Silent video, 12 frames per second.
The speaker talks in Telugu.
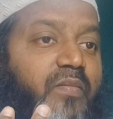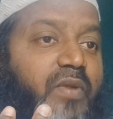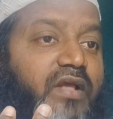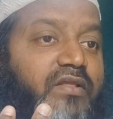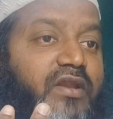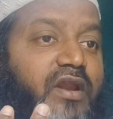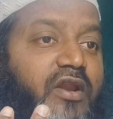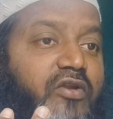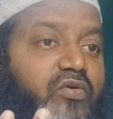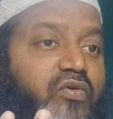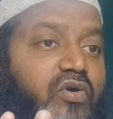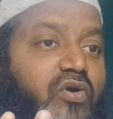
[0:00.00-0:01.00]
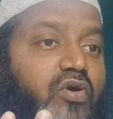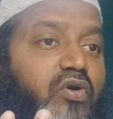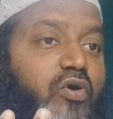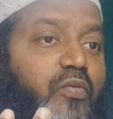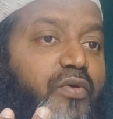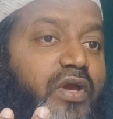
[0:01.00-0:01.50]
పాత్రలను
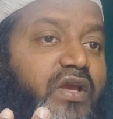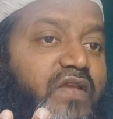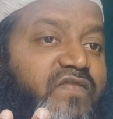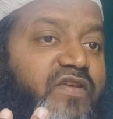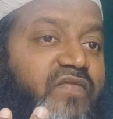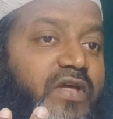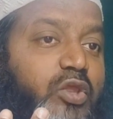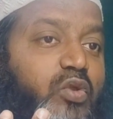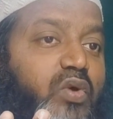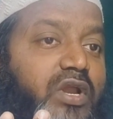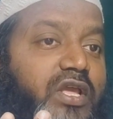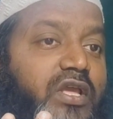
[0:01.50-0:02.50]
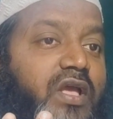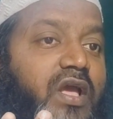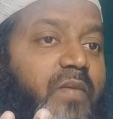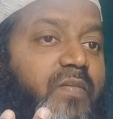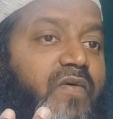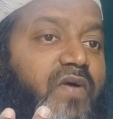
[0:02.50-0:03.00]
ఉపయోగించవద్దు అని
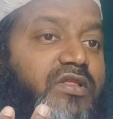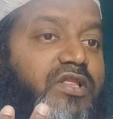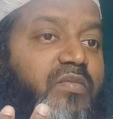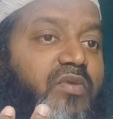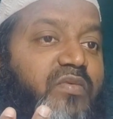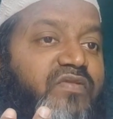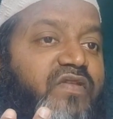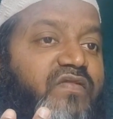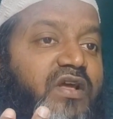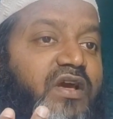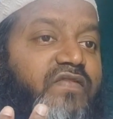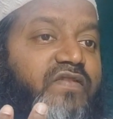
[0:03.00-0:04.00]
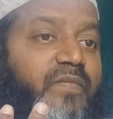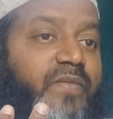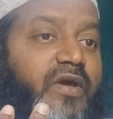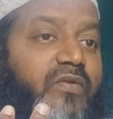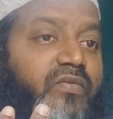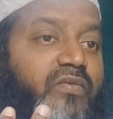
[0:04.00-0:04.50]
ప్రవక్త మొహమ్మద్ గారు
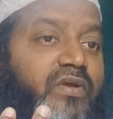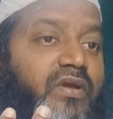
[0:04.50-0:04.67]
చెప్పారు